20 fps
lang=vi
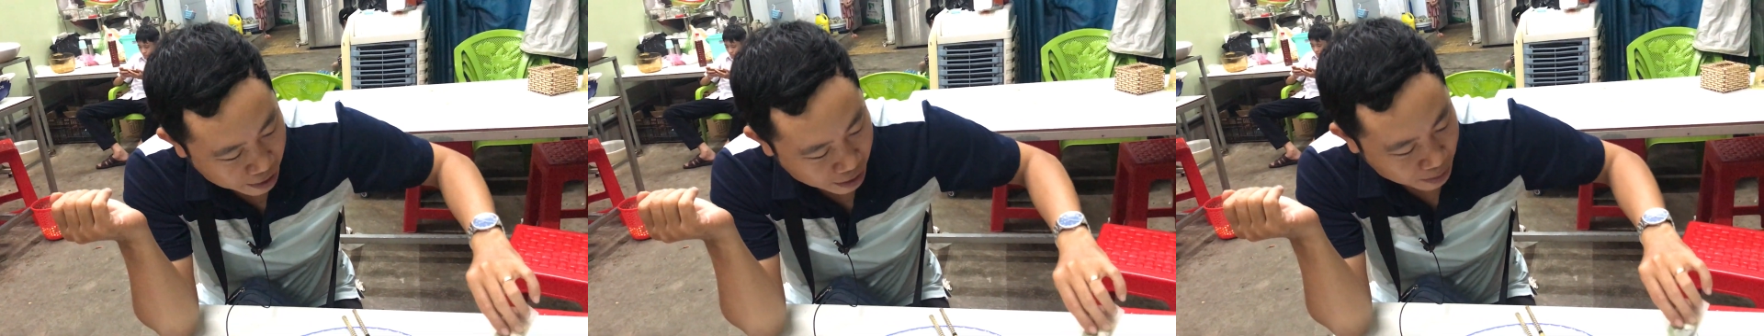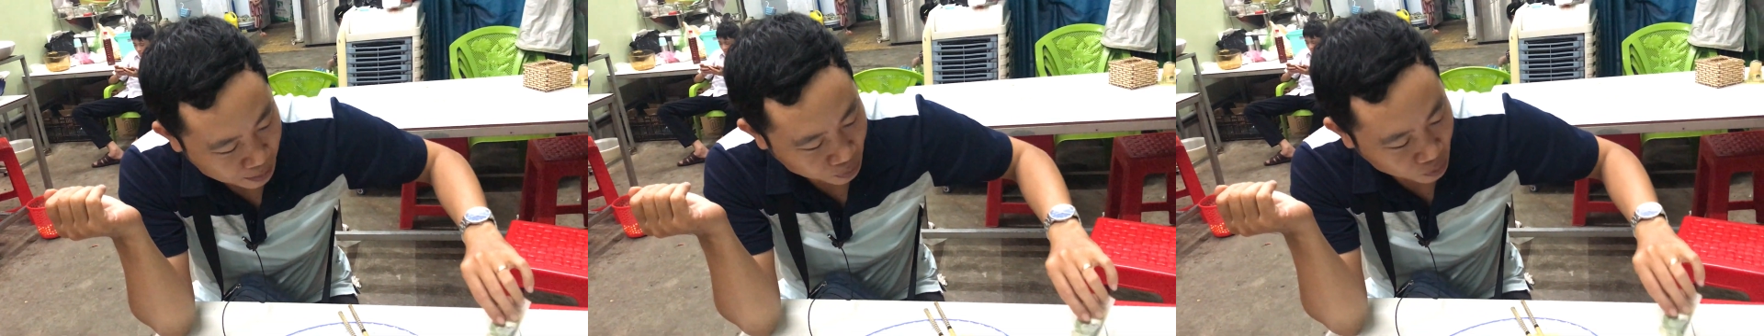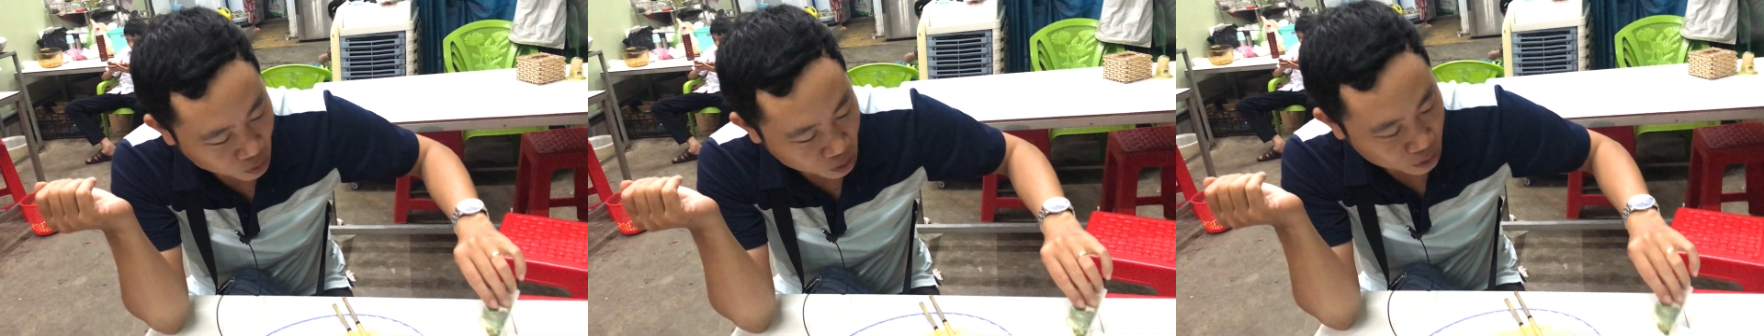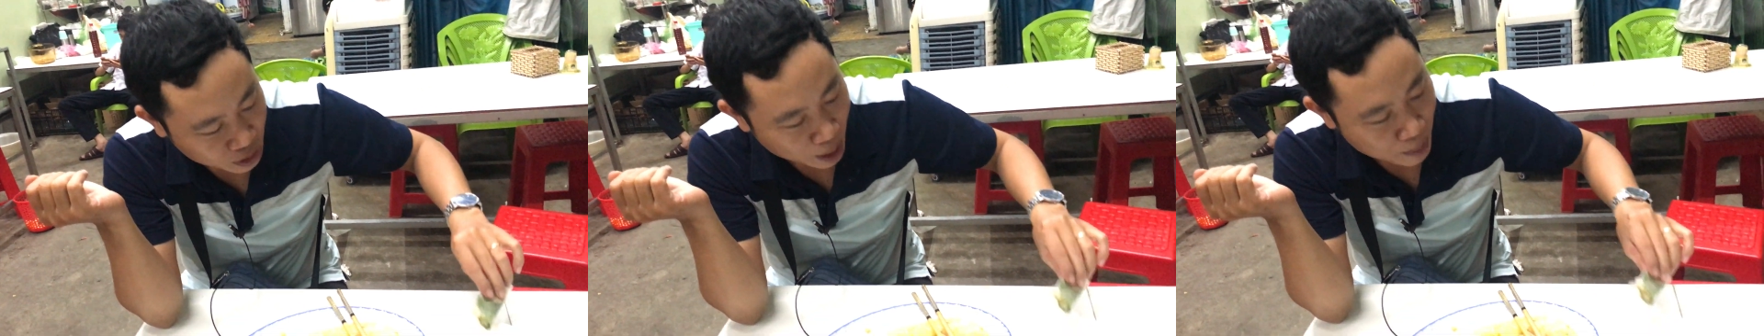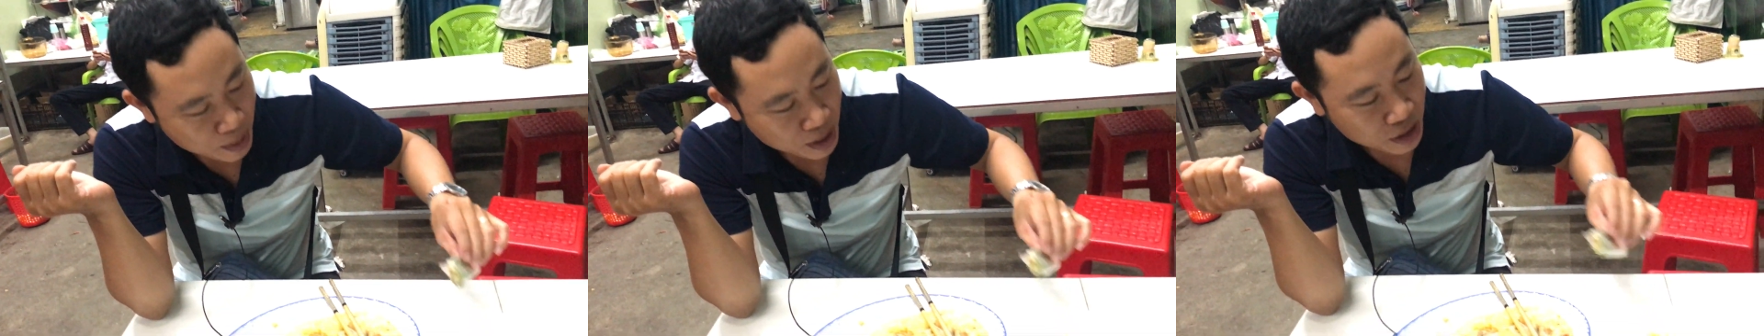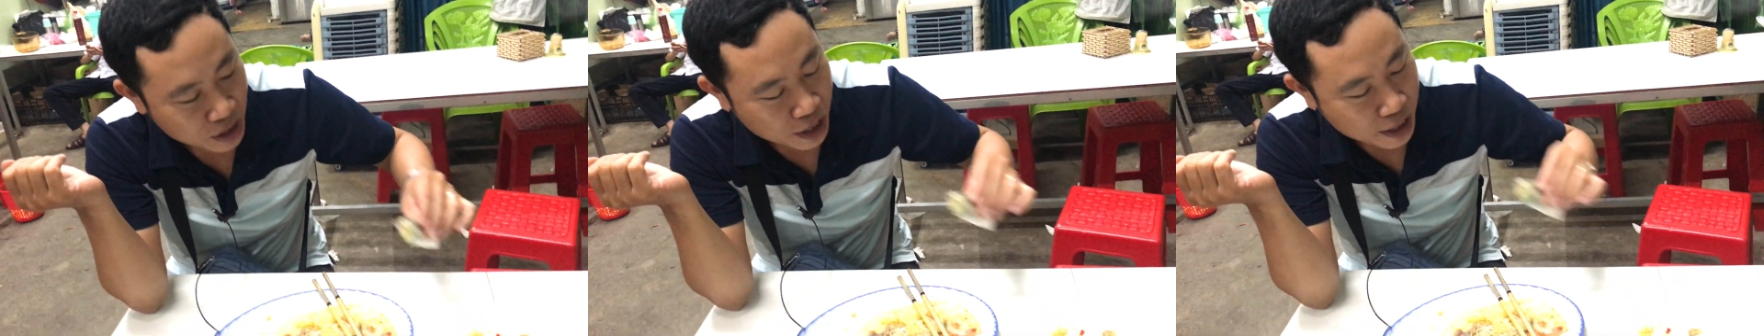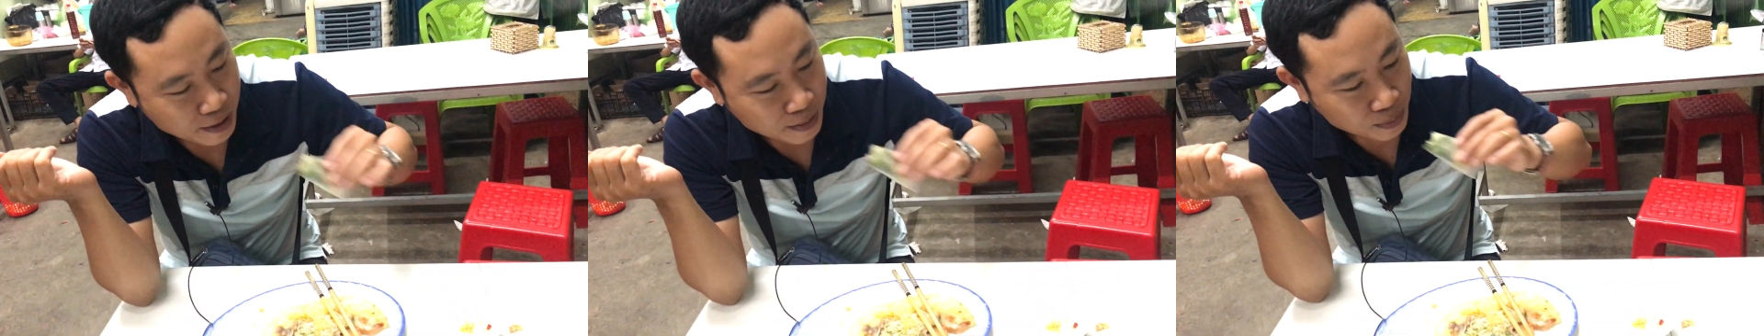à, thêm
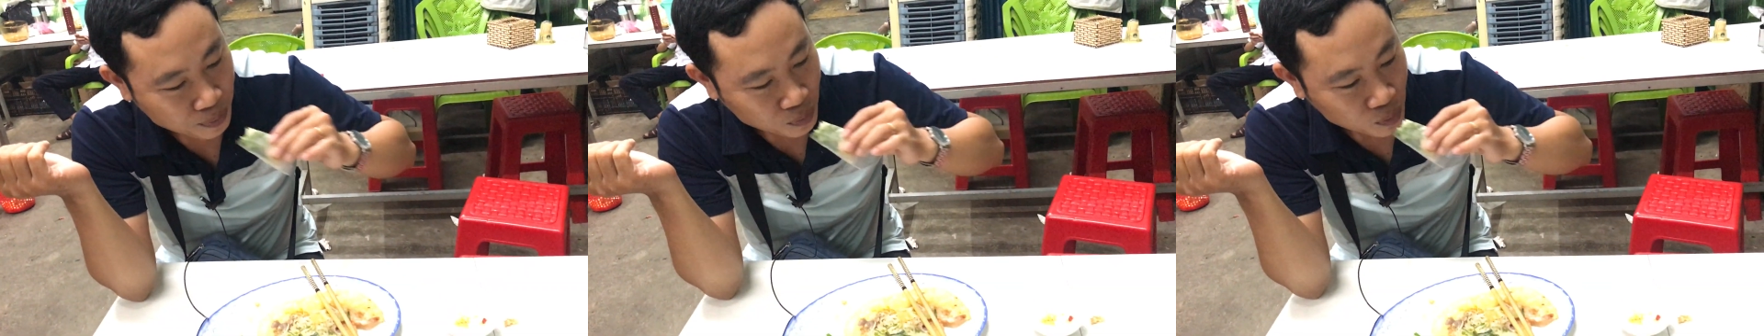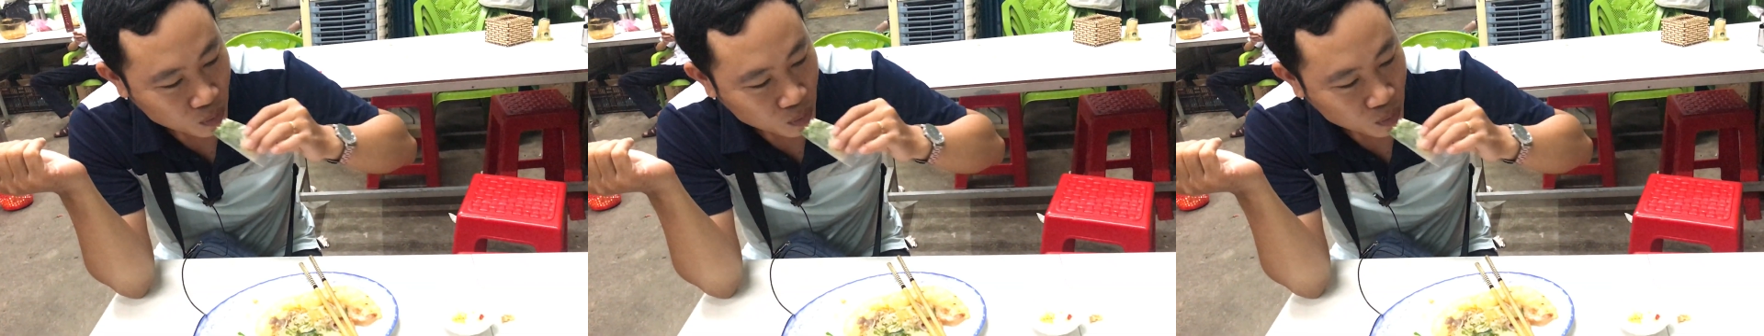miếng nữa